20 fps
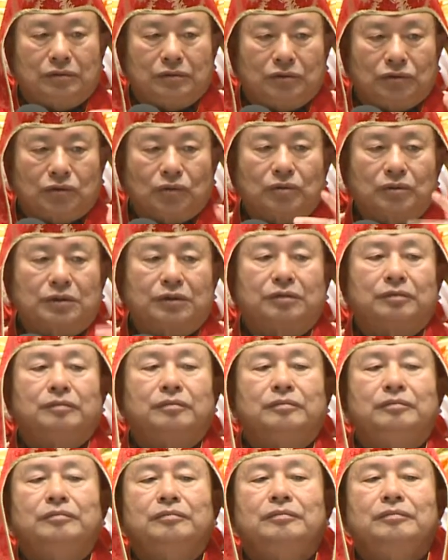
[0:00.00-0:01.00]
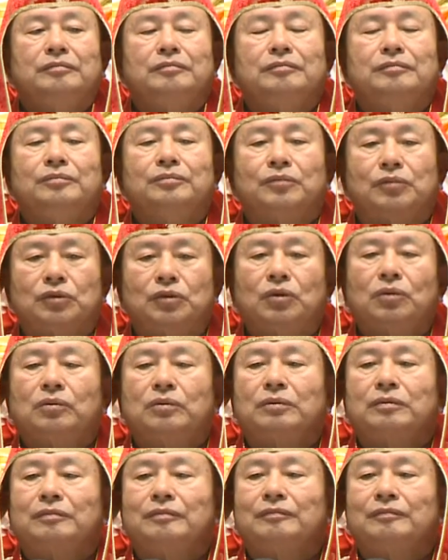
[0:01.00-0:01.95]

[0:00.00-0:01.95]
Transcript: 坐着不动。